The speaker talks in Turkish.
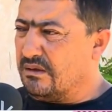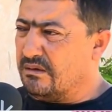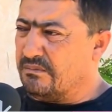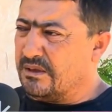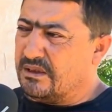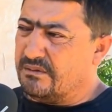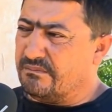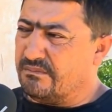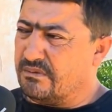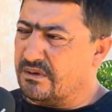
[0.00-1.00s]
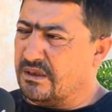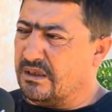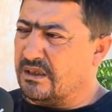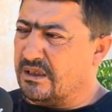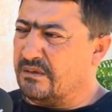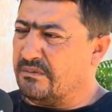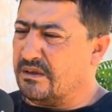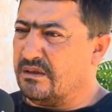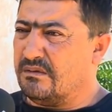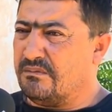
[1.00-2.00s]
E, ben yani
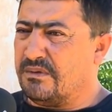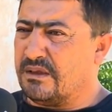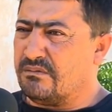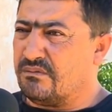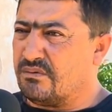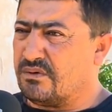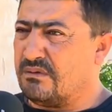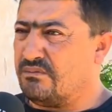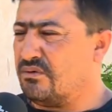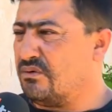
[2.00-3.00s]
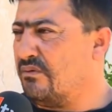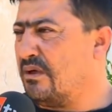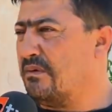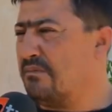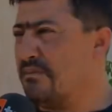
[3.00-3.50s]
anneme ben durursam çocuğu